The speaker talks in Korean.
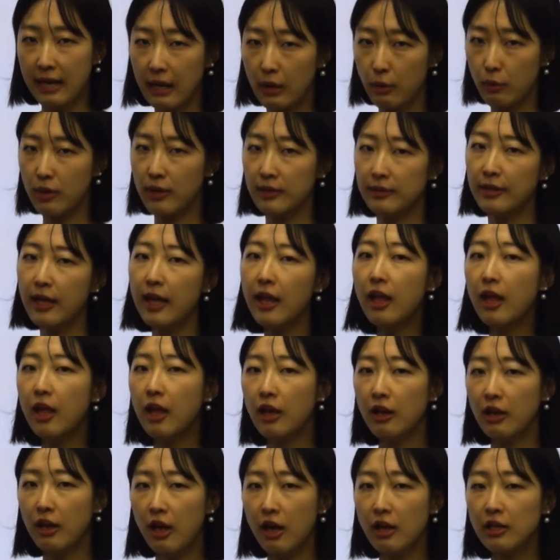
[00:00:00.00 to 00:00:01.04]
라고 할 때
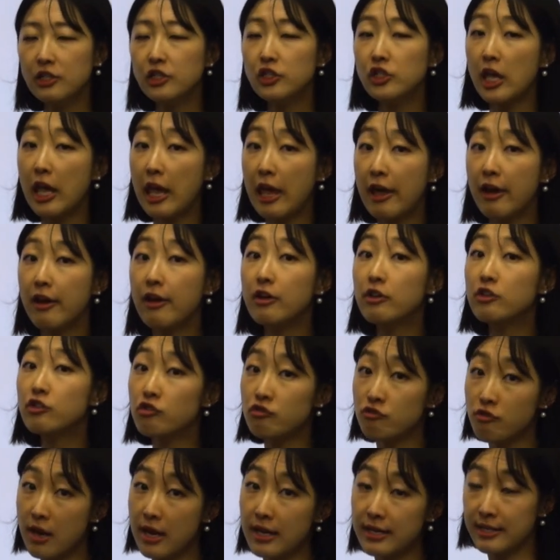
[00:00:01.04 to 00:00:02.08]
launch air
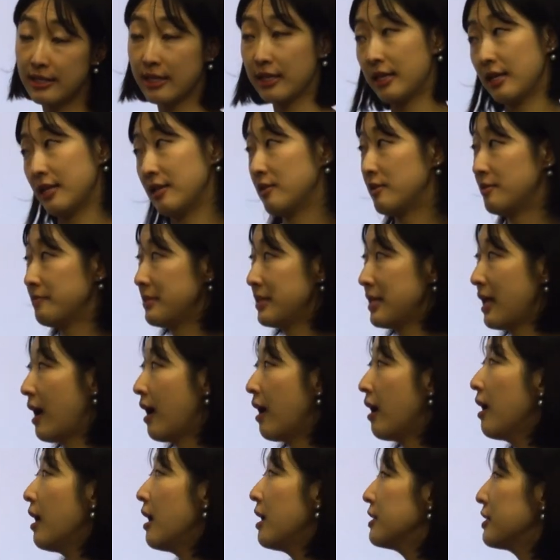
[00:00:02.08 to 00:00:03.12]
strikes가 되겠습니다.
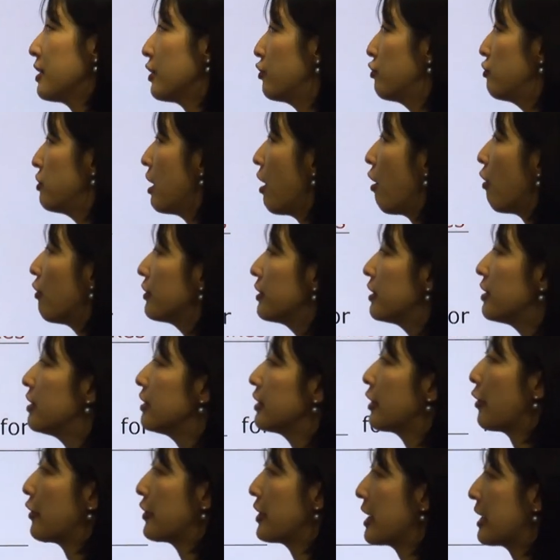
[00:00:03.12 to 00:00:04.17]
자, 뒤에 어디를
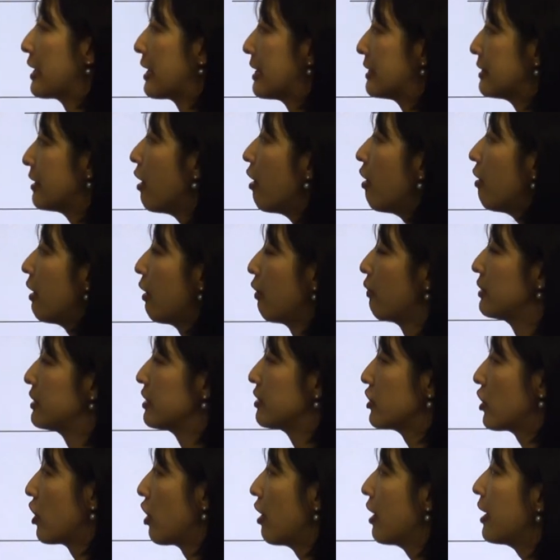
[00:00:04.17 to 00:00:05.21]
겨냥해서 라고 해서
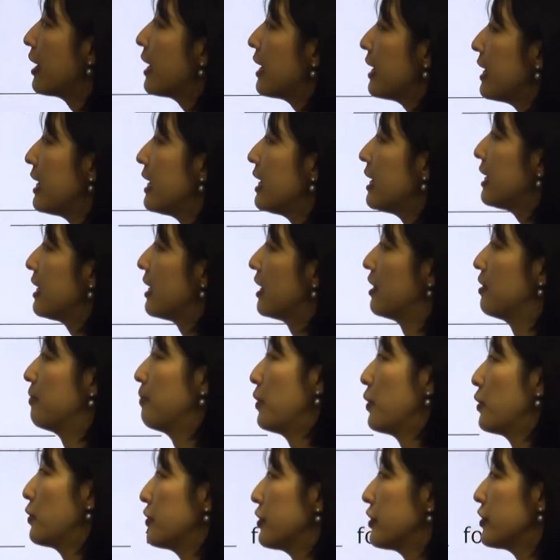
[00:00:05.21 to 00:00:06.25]
targeting 이라는
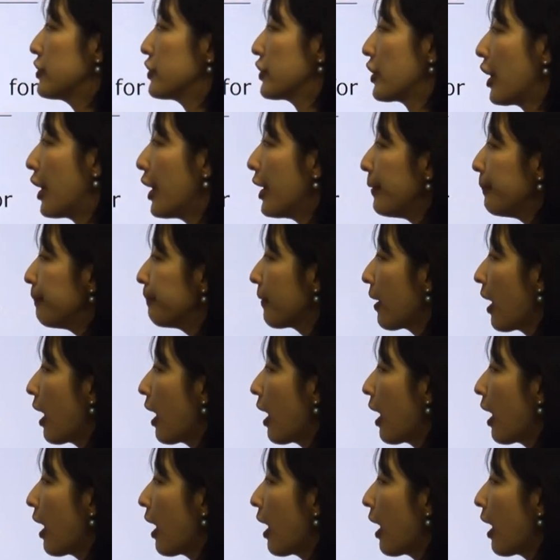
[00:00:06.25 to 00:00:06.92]
표현을 썼죠.